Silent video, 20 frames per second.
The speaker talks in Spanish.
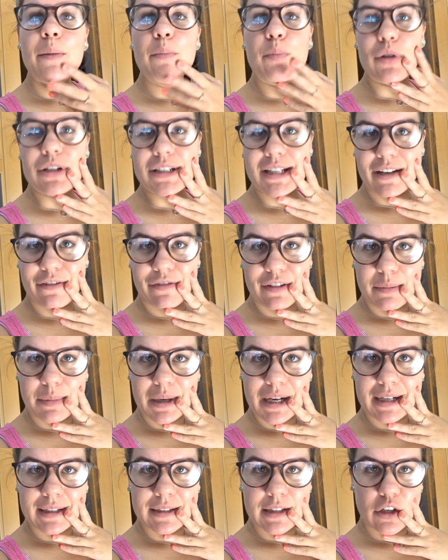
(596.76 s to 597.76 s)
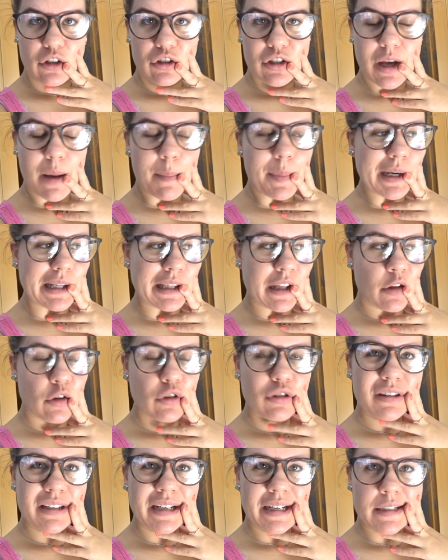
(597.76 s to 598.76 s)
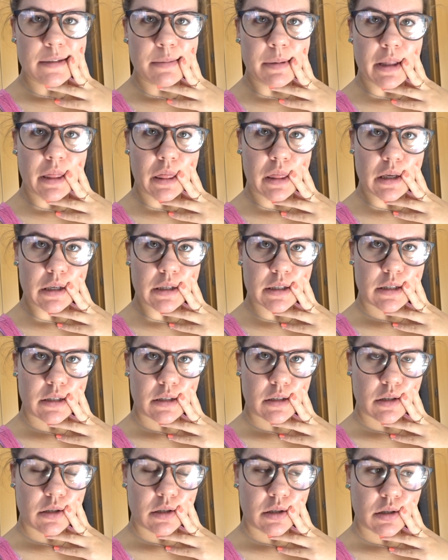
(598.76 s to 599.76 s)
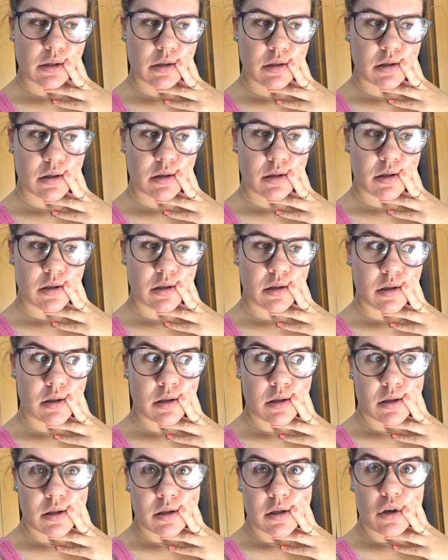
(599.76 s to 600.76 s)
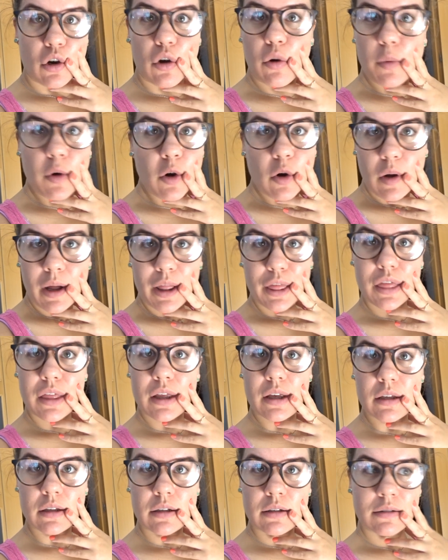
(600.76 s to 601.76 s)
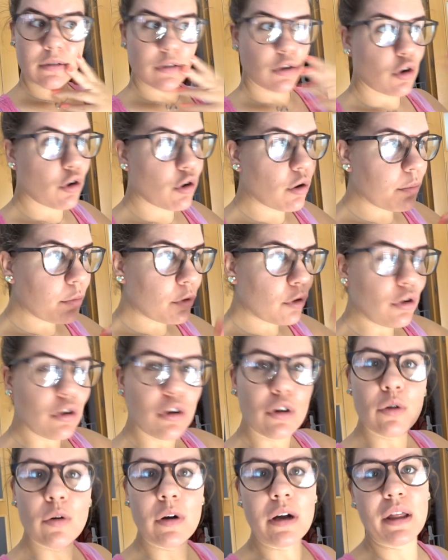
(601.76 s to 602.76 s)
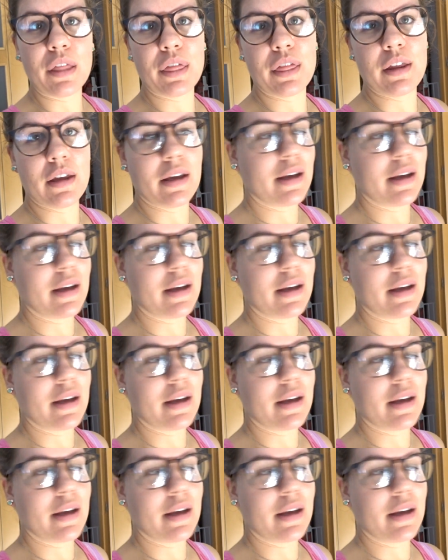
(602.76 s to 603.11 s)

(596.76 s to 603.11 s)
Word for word: Pues FM Cantero se ha apartado tres veces. ¿Cómo lo hace? ¿Cómo lo hace?